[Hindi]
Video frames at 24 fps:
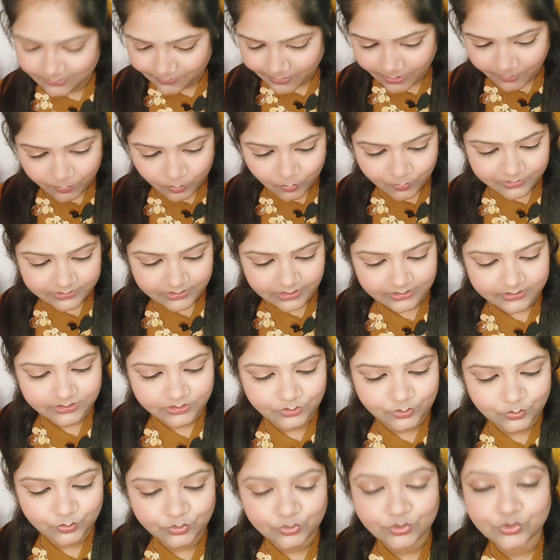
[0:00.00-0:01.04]
मैं आपको बता
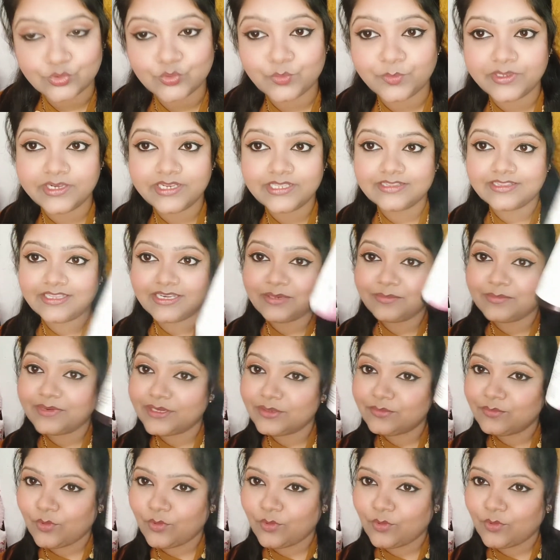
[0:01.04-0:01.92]
देती हूँ कि जो मेरी इतनी बड़ी